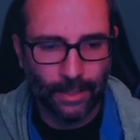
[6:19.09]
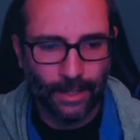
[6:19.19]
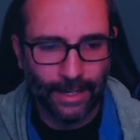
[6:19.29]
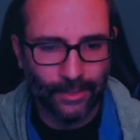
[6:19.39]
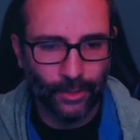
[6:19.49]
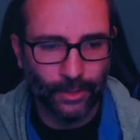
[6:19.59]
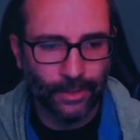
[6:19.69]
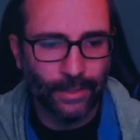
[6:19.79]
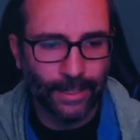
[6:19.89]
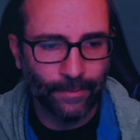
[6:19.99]
Also es
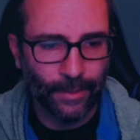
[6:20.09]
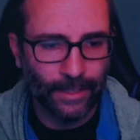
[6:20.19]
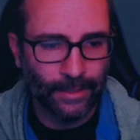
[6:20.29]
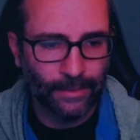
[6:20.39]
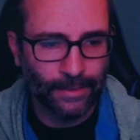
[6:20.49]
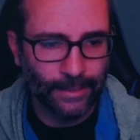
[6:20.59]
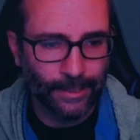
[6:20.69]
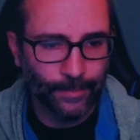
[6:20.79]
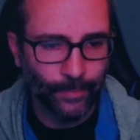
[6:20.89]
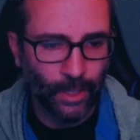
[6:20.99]
sind drei wichtige Siege